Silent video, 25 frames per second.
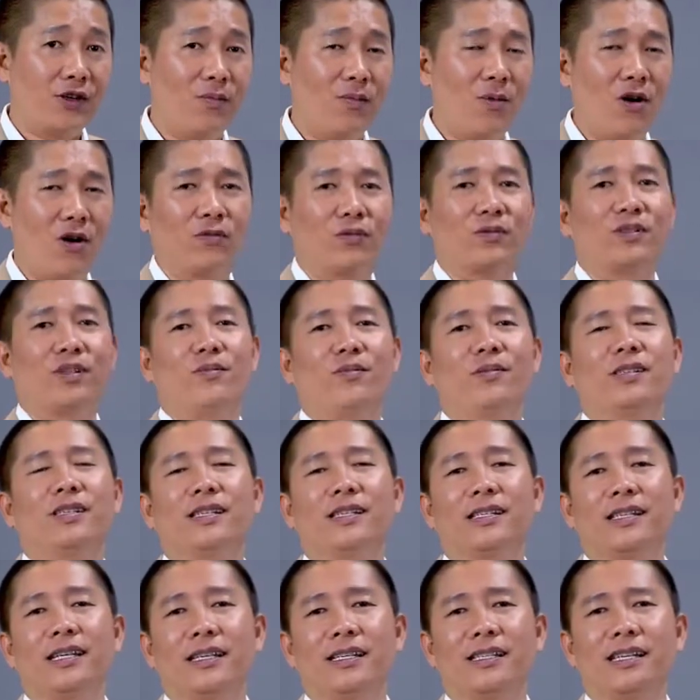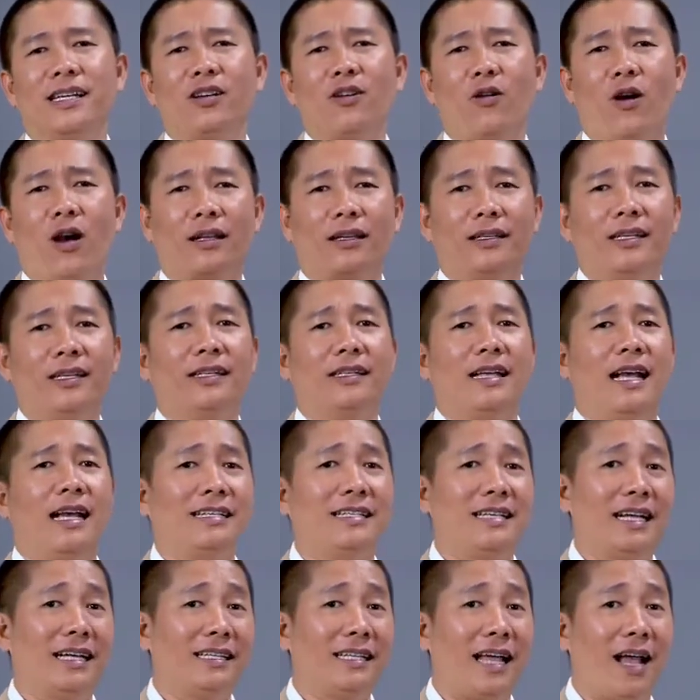số 1 trong chương trình kích hoạt thiên
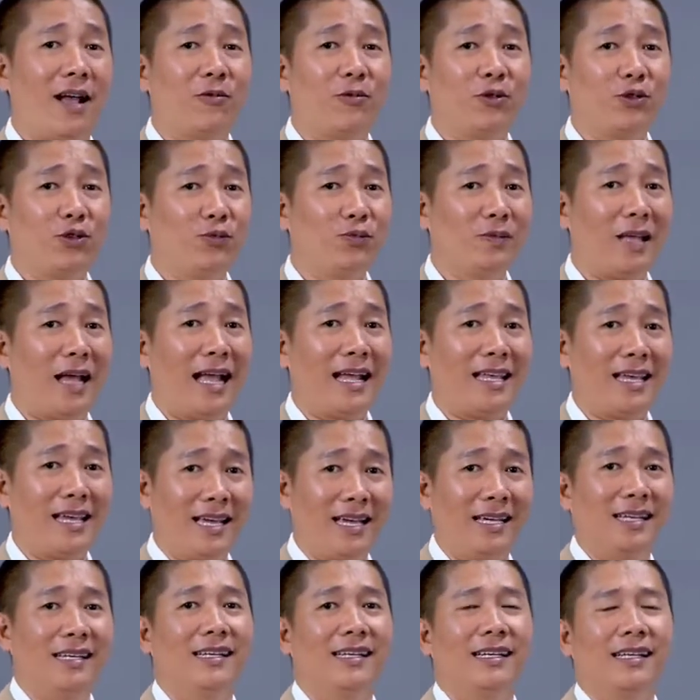tài sáng tạo của chúng ta nhé.